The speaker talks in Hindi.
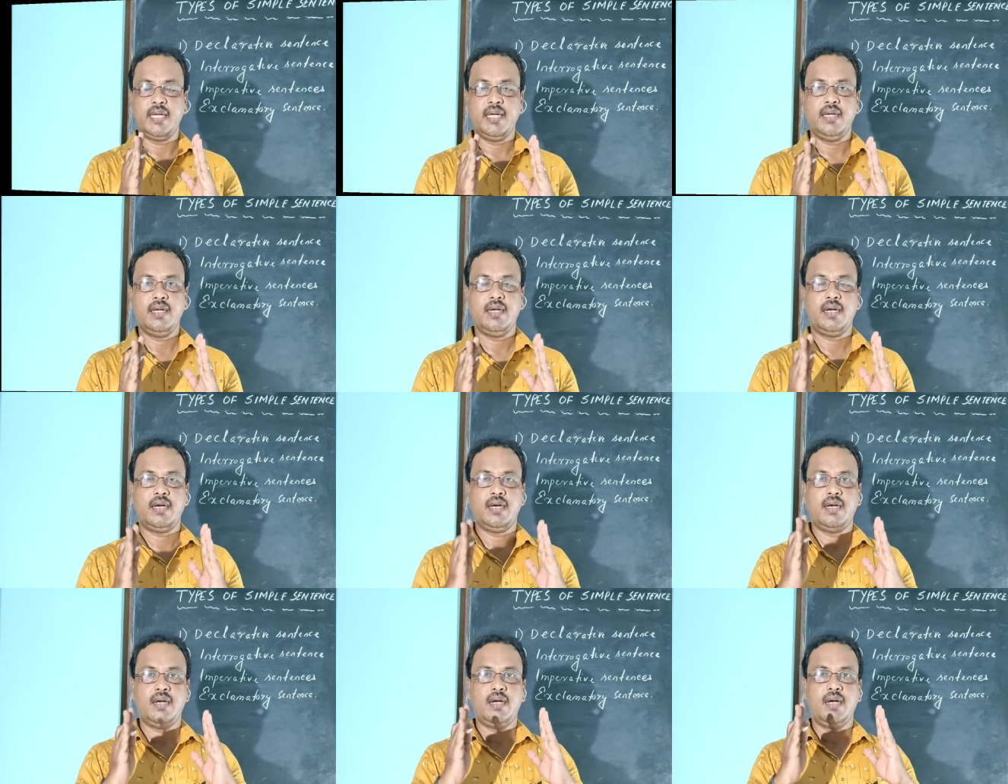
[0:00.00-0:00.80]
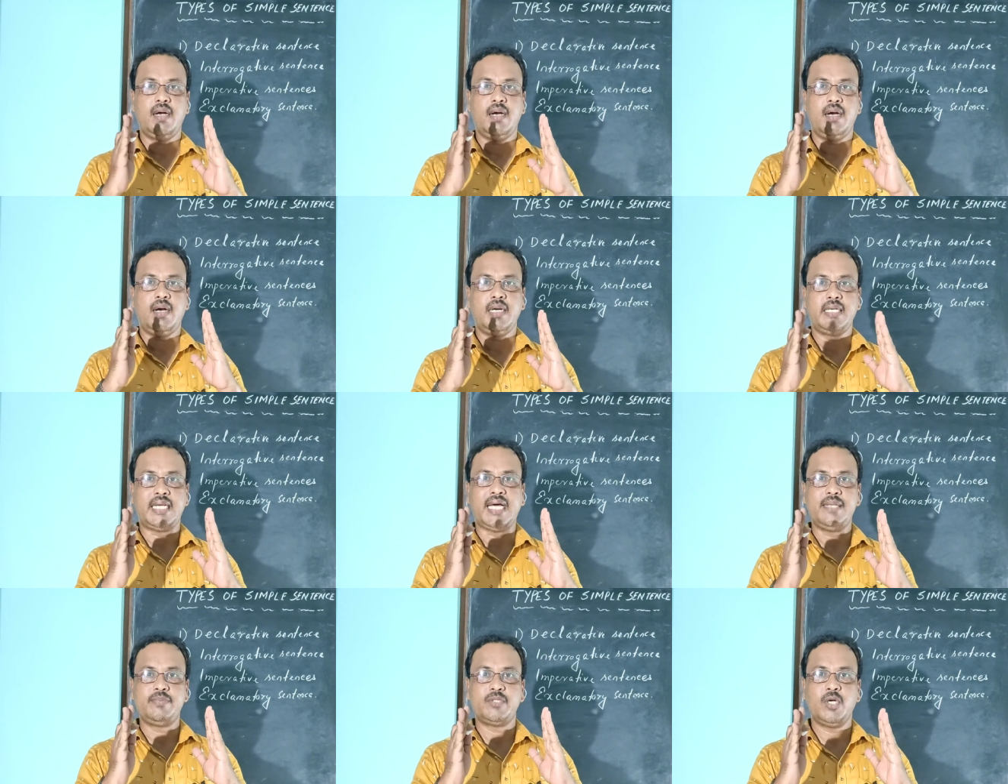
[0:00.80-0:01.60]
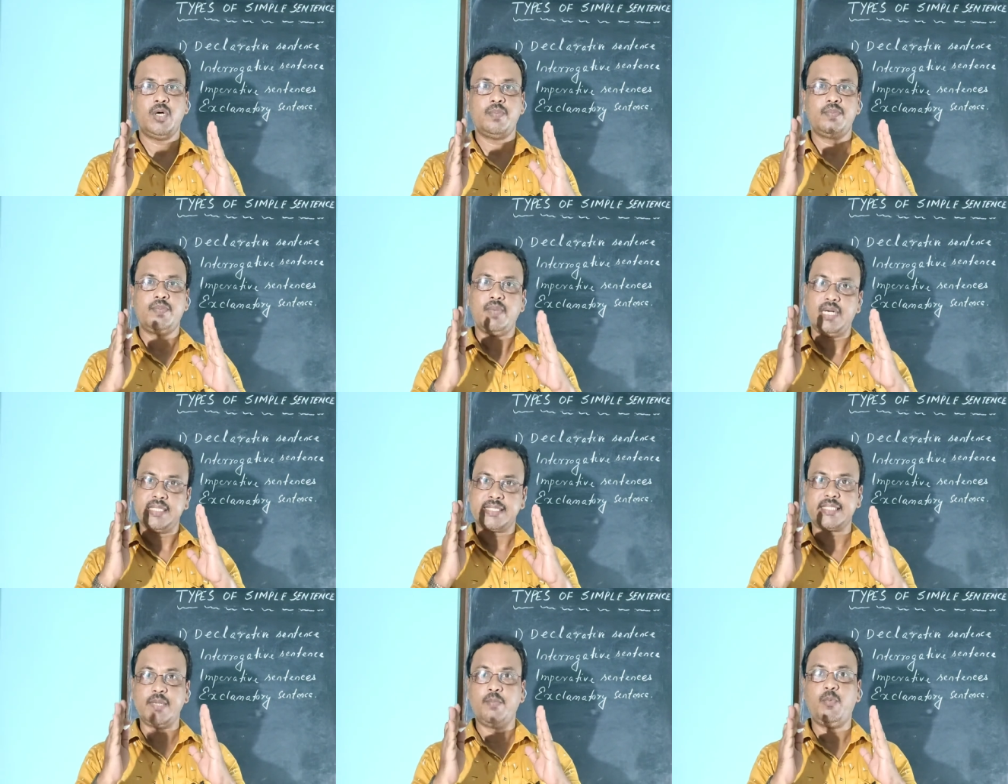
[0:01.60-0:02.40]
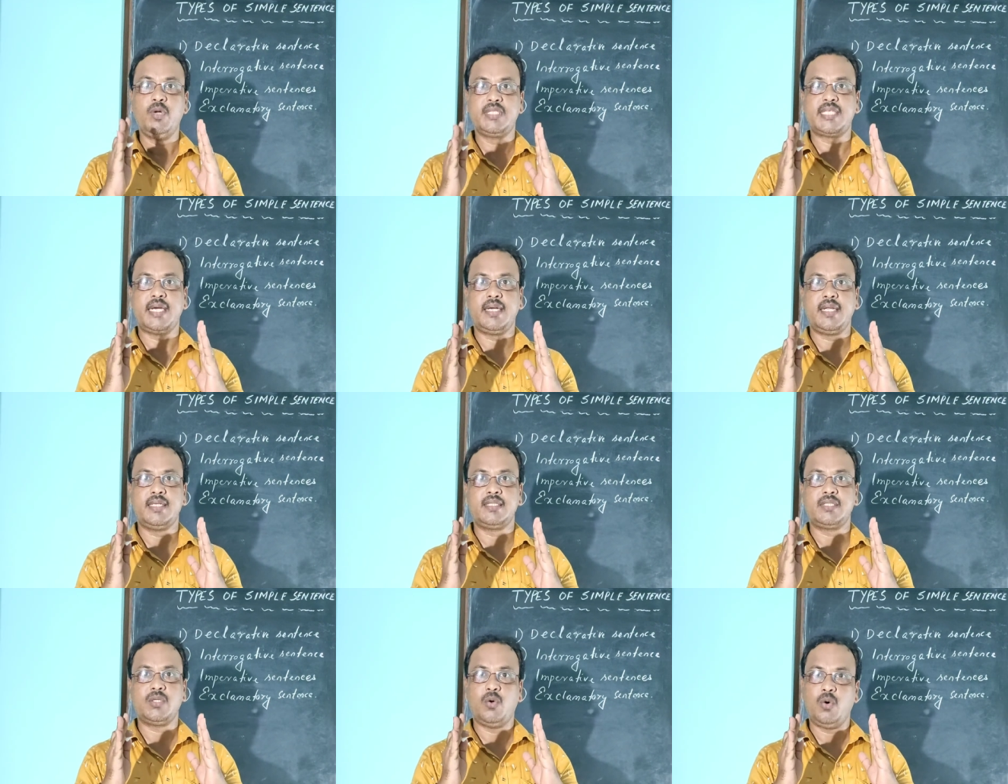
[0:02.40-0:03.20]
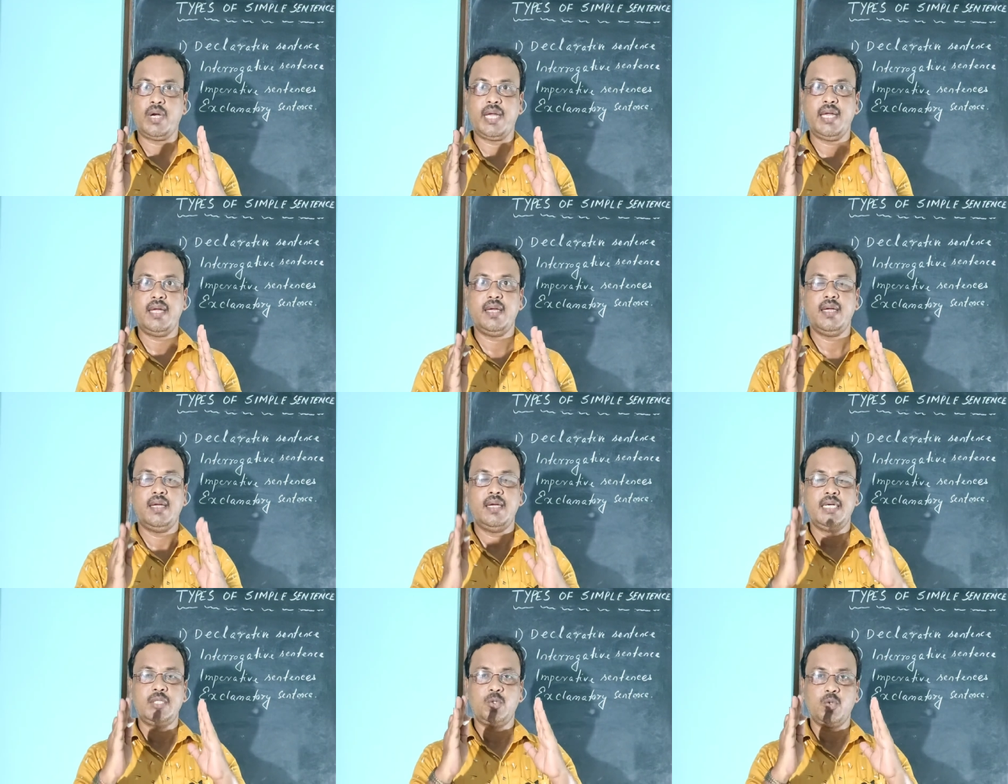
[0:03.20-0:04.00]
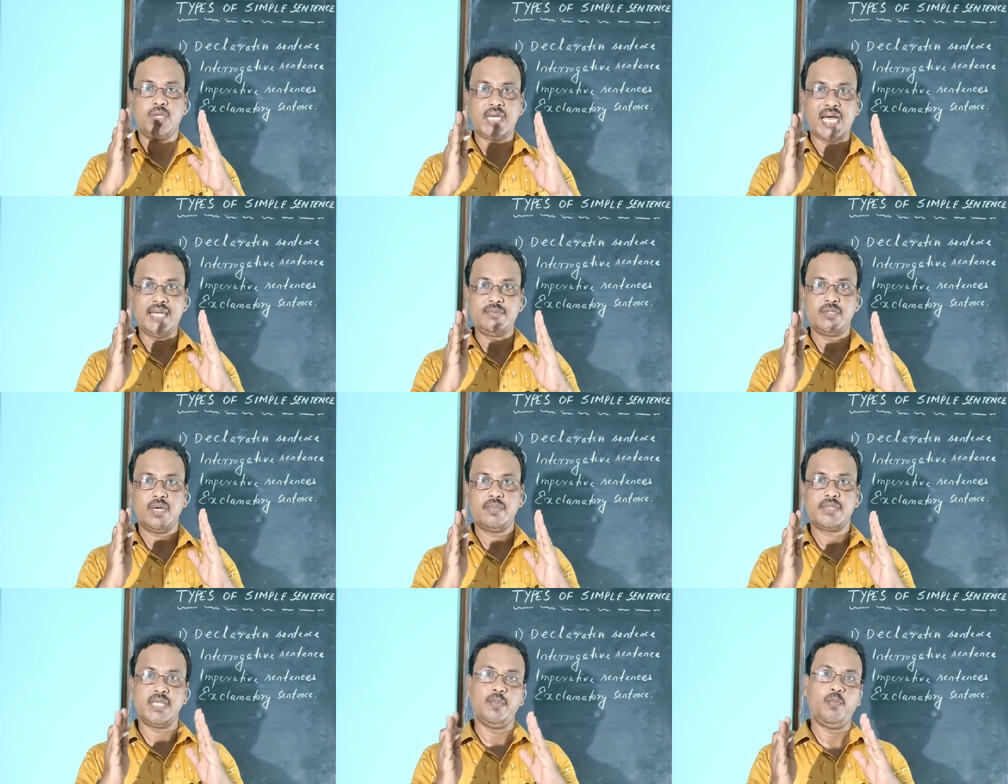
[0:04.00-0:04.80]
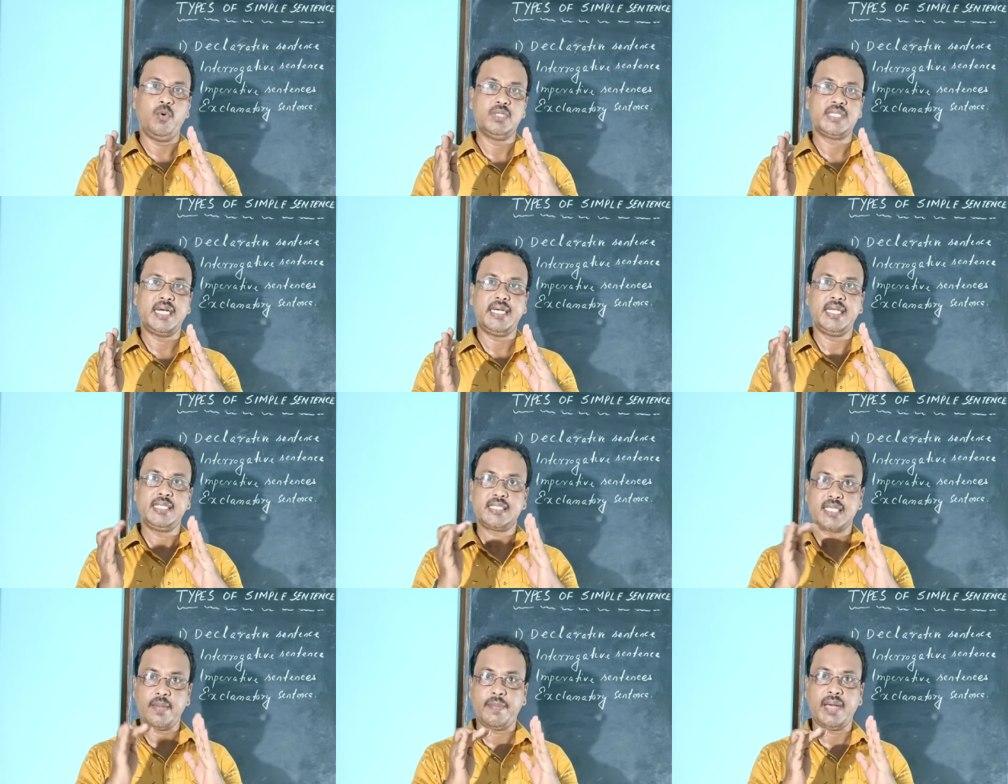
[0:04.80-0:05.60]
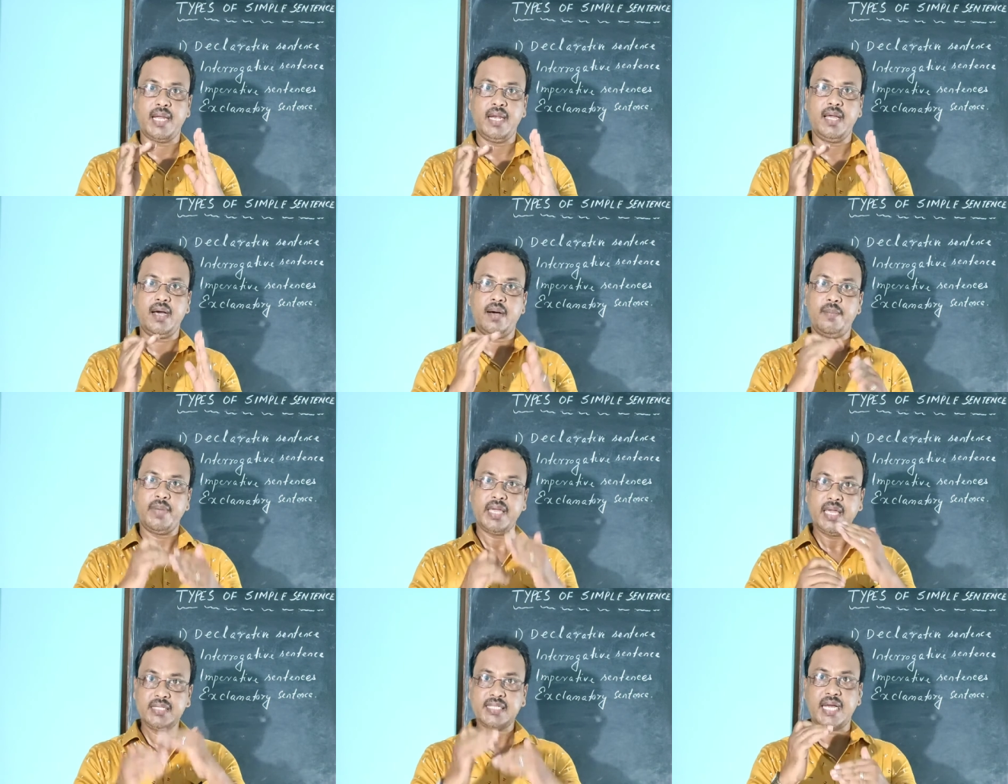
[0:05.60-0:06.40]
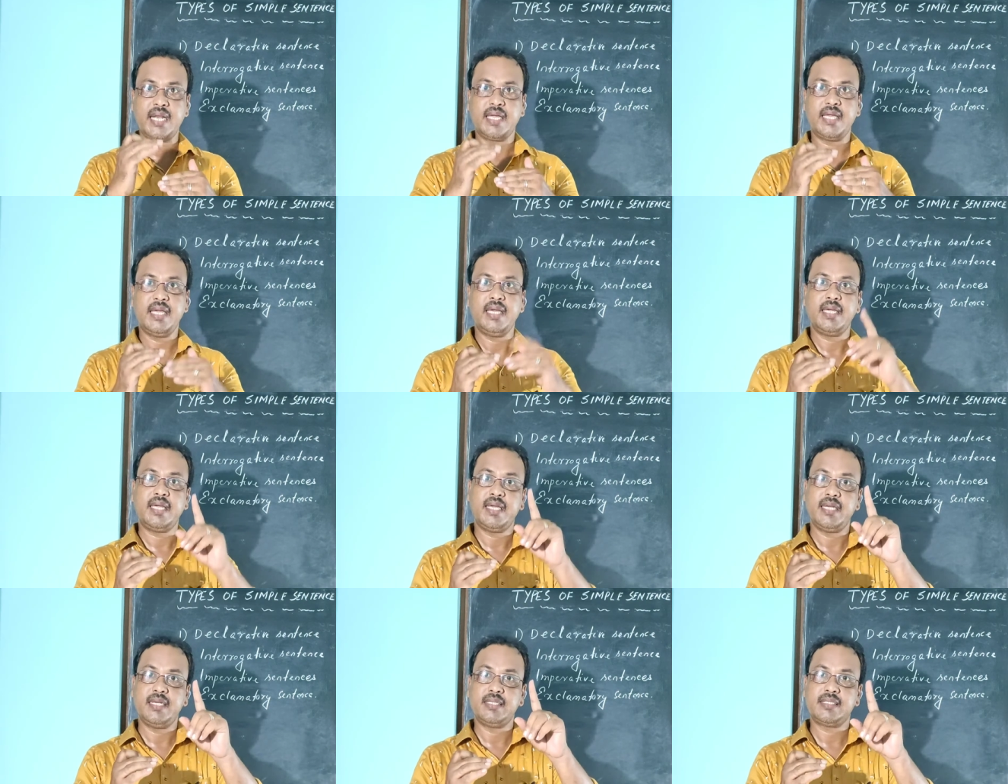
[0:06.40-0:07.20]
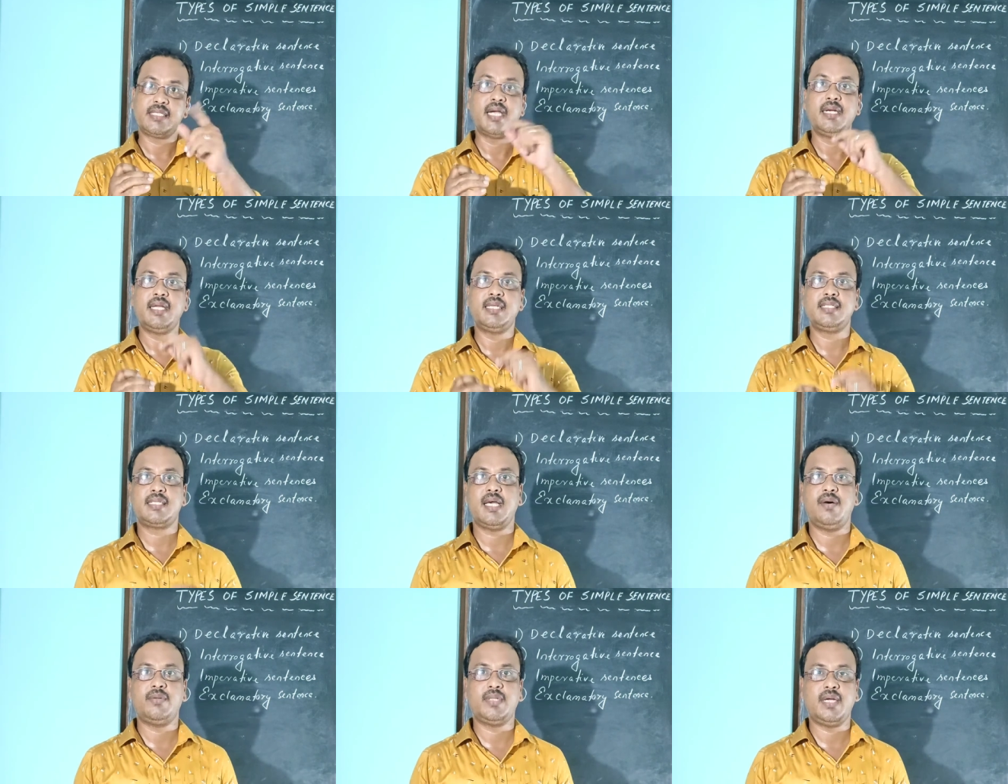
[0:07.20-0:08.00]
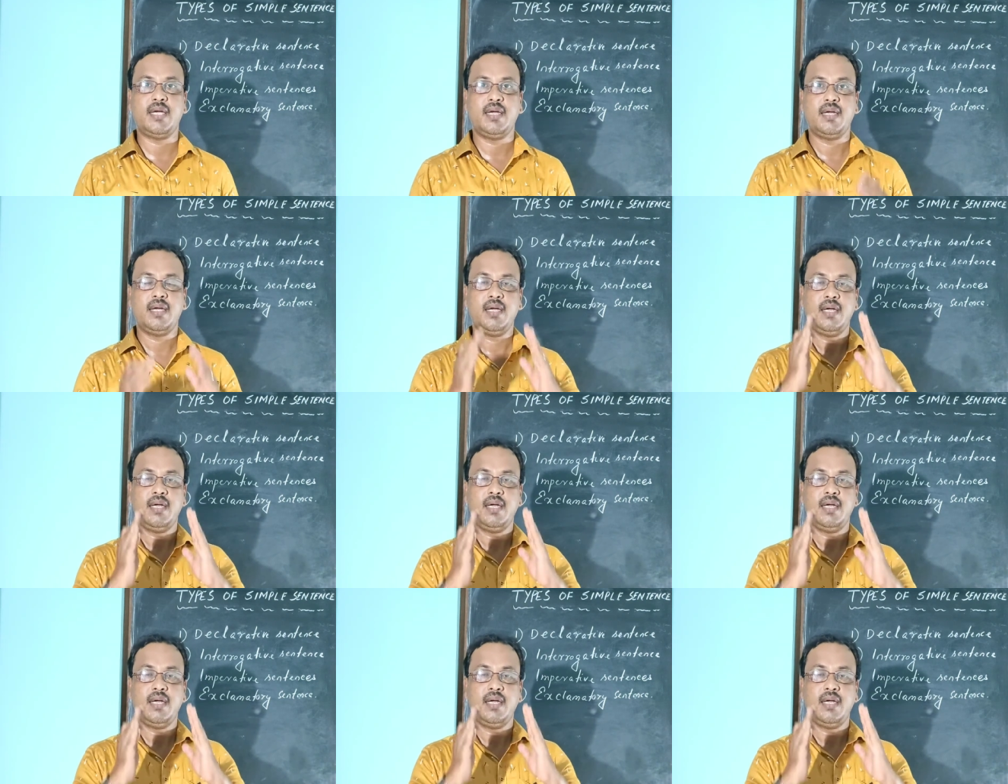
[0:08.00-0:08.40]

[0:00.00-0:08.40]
आज पढ़ेंगे टाइप्स ऑफ सिंपल सेंटेंस ओके तो टाइप्स ऑफ सिंपल सेंटेंस के पहले हम ये जानेंगे कि सेंटेंस क्या होता है